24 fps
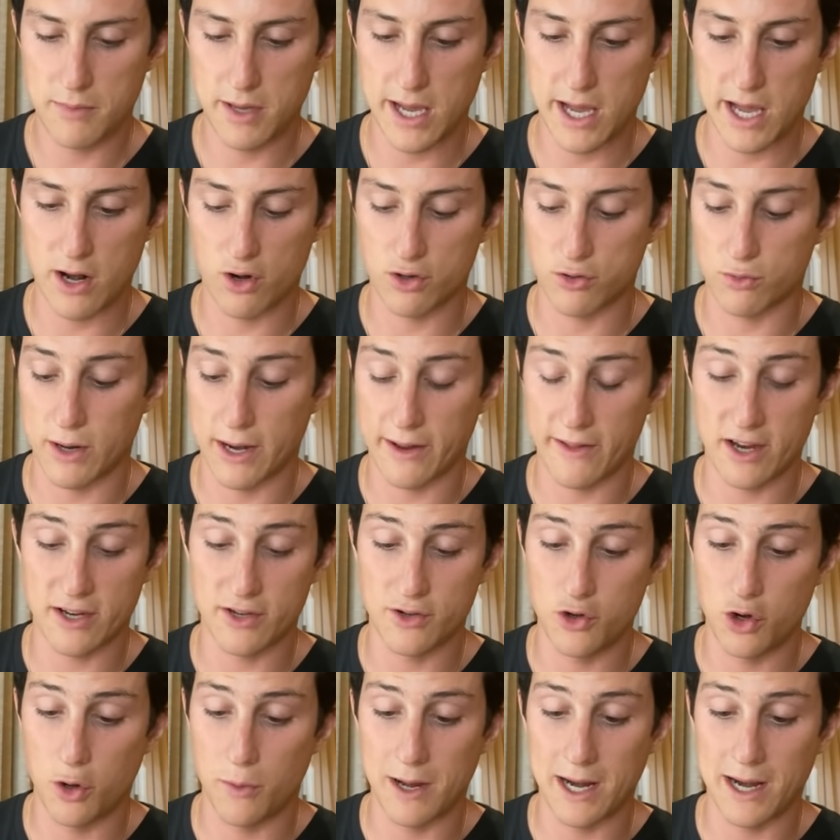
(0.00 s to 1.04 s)
Eh, los
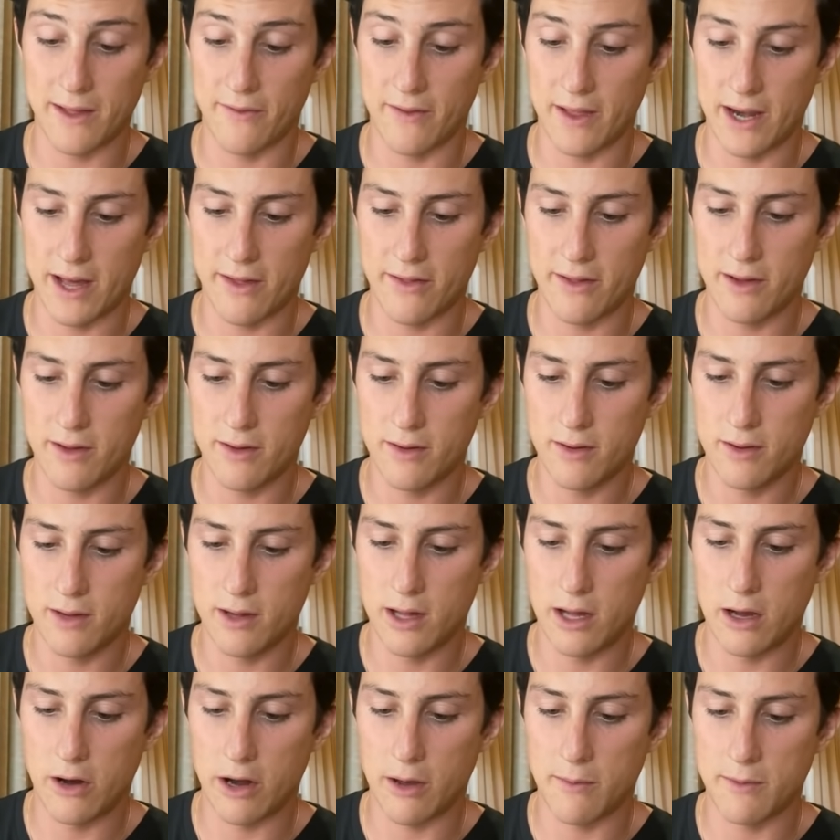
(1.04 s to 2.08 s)
guardias no valen de nada
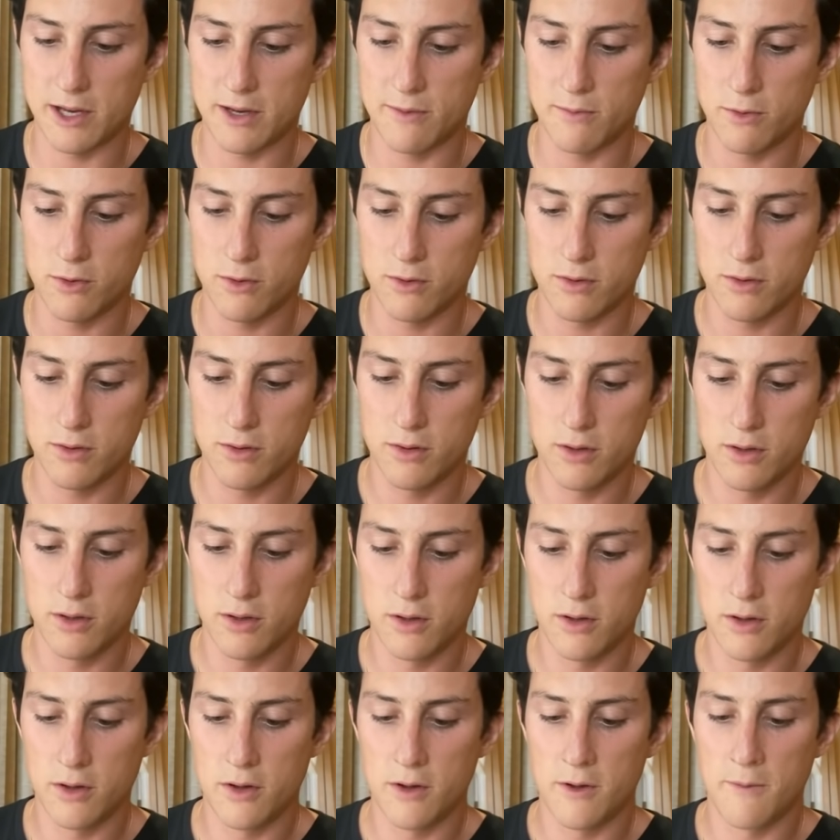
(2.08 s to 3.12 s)
ahora mismo
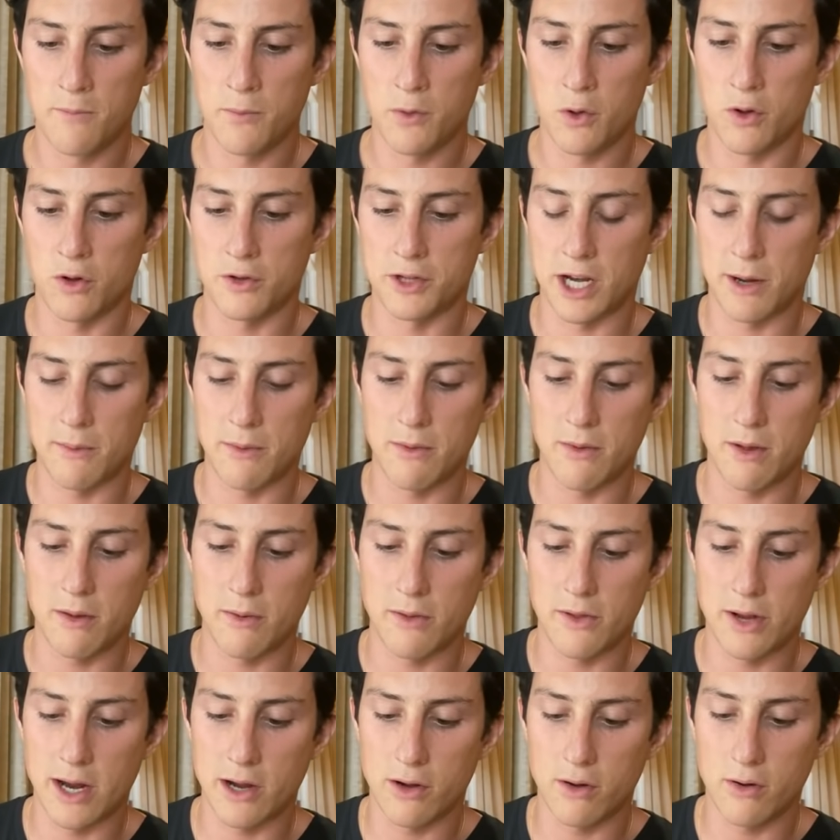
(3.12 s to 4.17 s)
contra mi
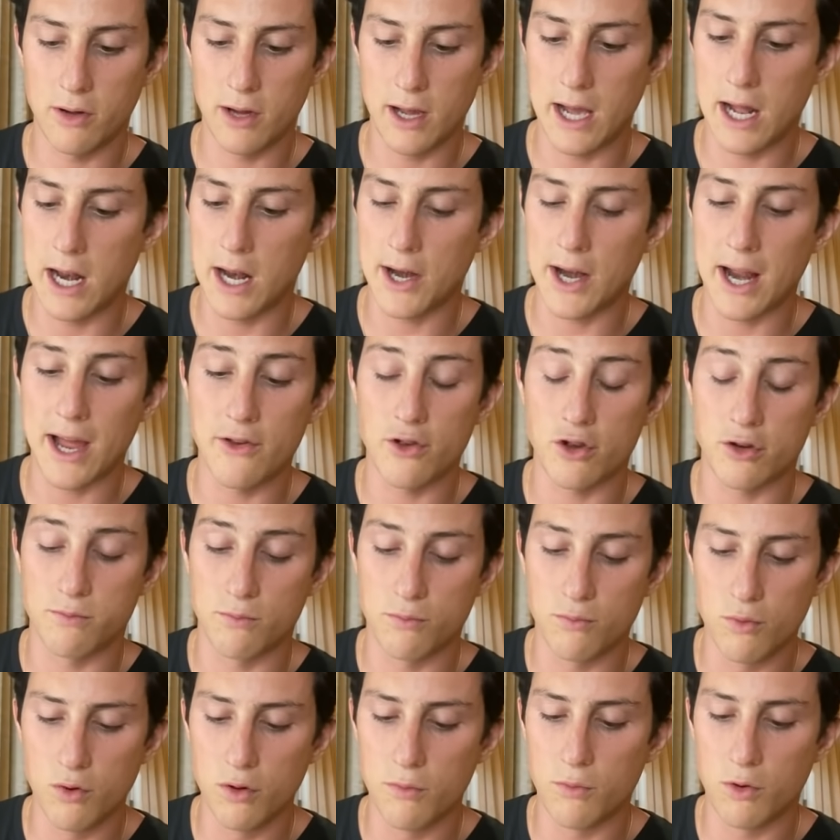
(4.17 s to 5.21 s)
Baby Dragon. El rayo es
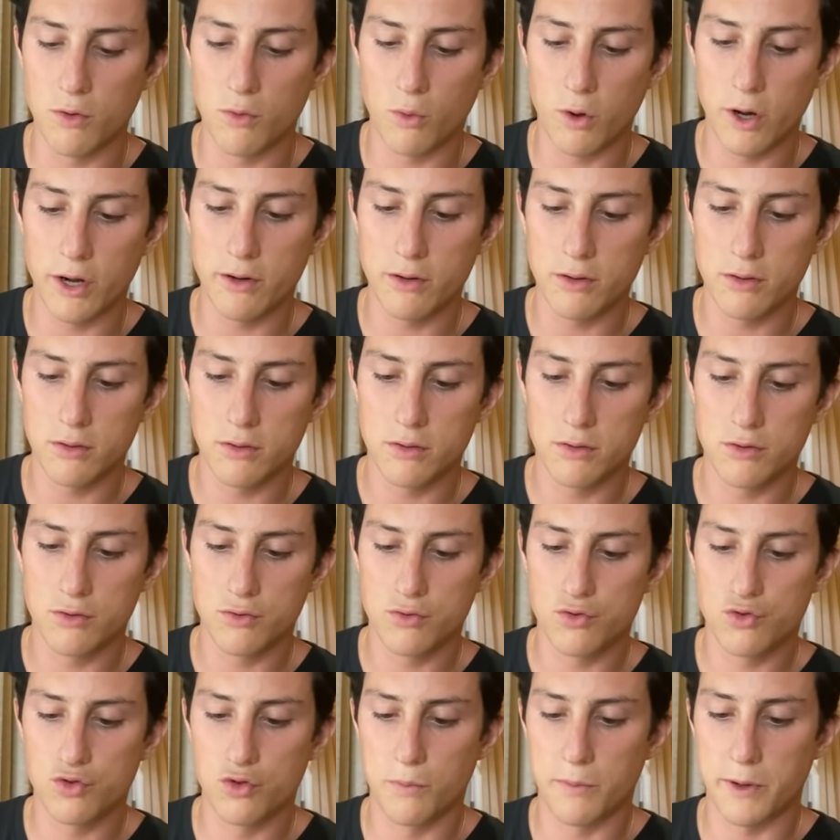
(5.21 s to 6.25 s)
muy muy bueno,
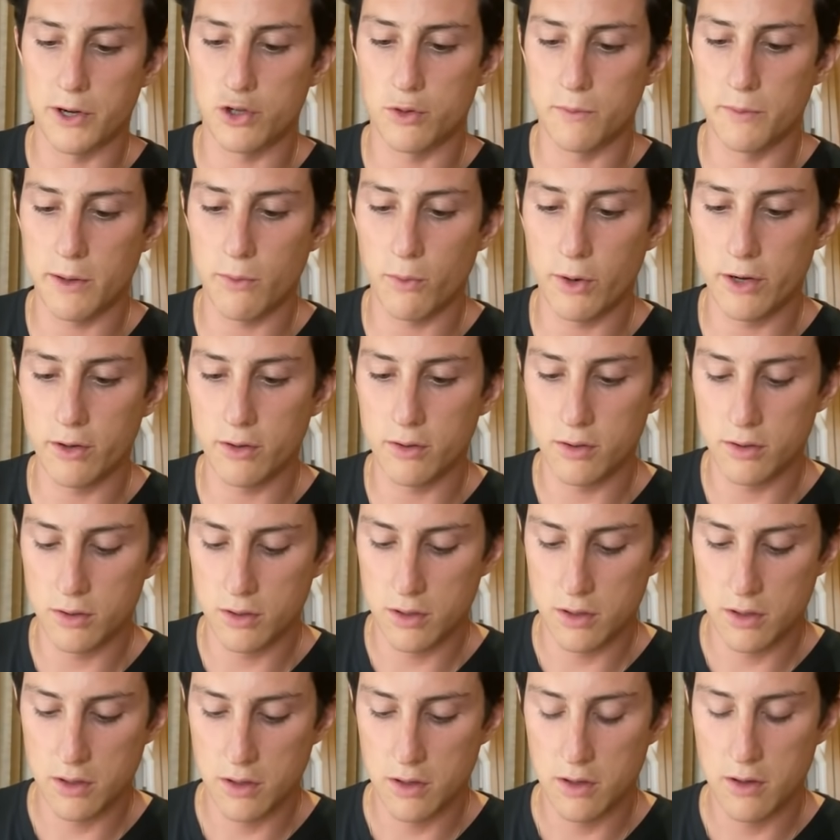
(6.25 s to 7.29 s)
súper súper bueno.
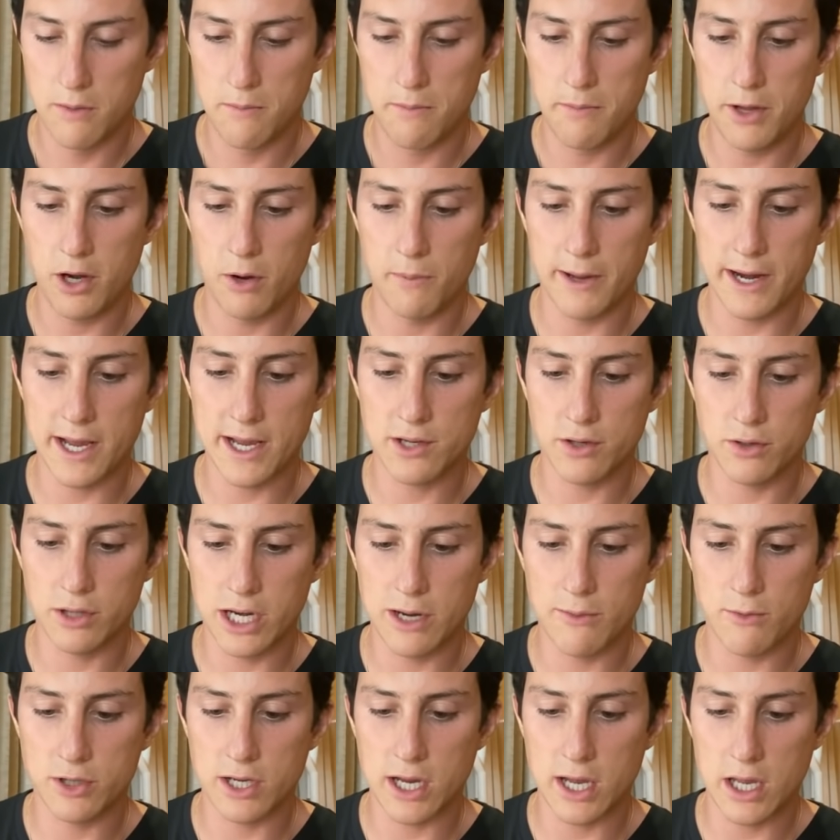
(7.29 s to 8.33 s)
Pero para eso
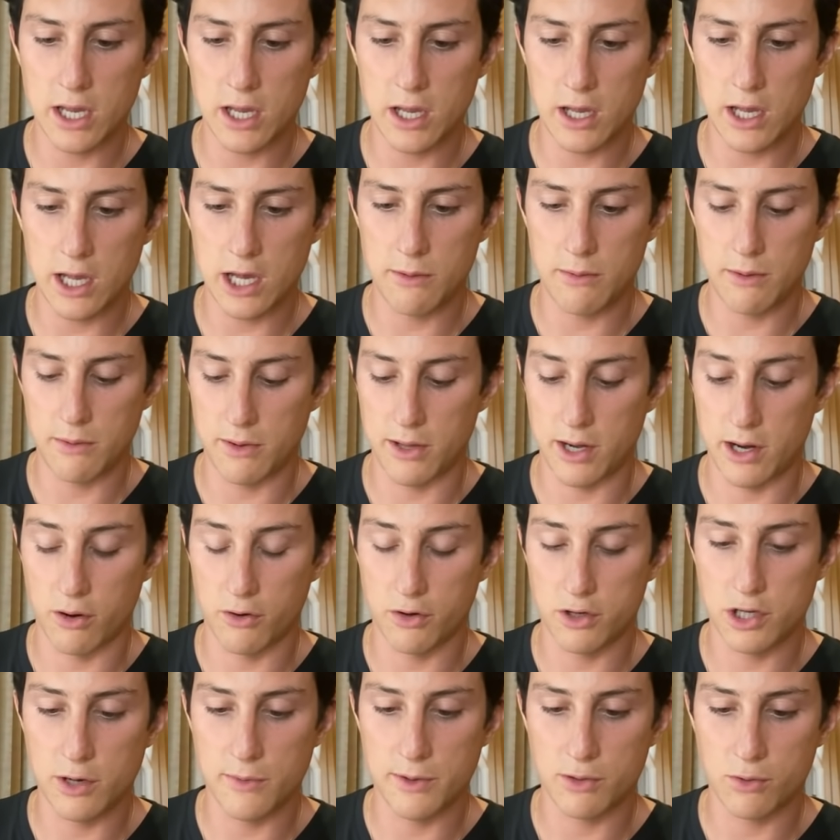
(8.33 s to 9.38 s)
tenemos ahí el Baby Dragon.
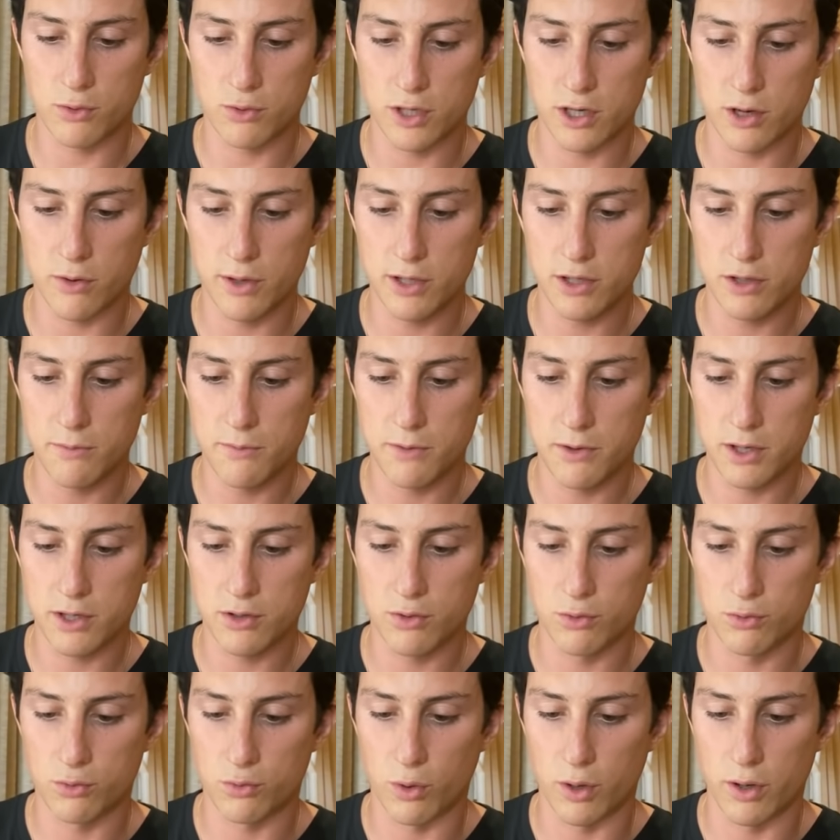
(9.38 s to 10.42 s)
No sé si escuchado eso, pero ha
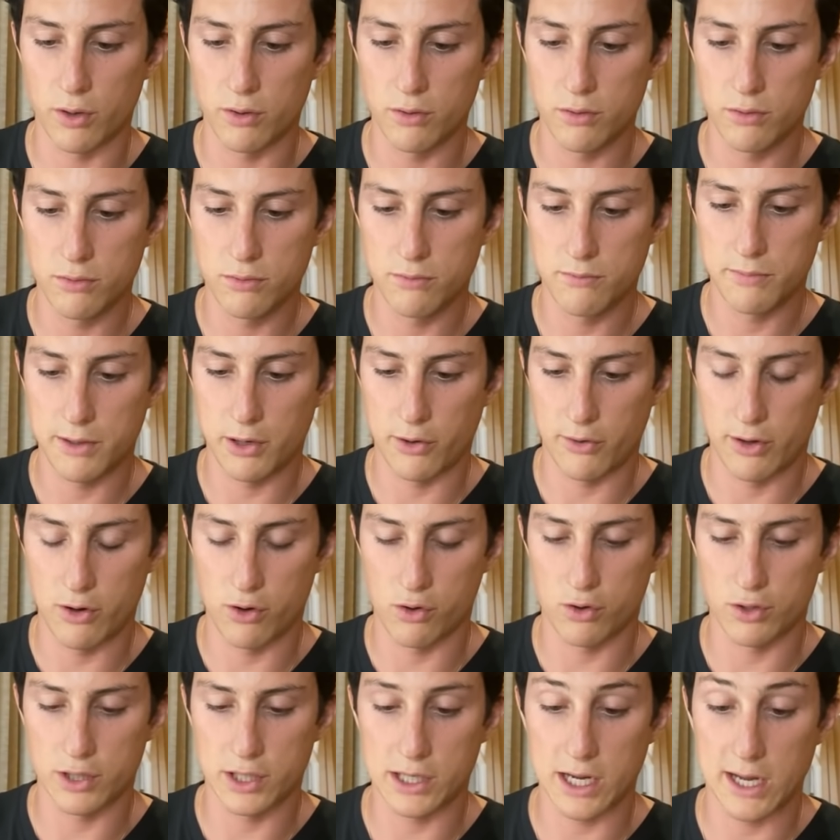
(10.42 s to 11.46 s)
sido un Pero de
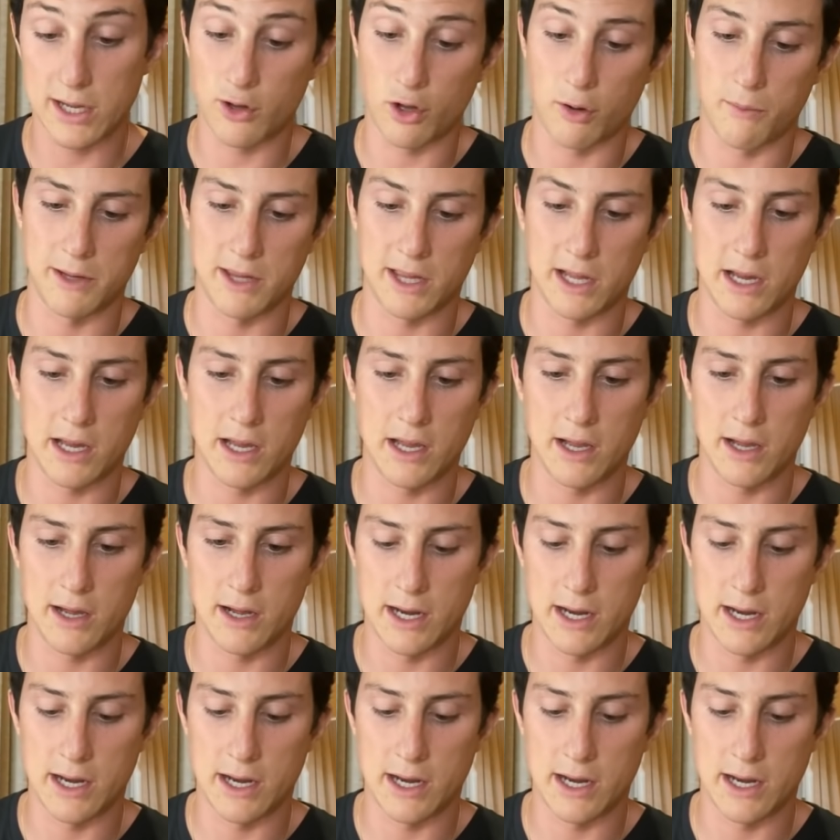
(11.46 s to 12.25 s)
locos, que hay tormenta aquí.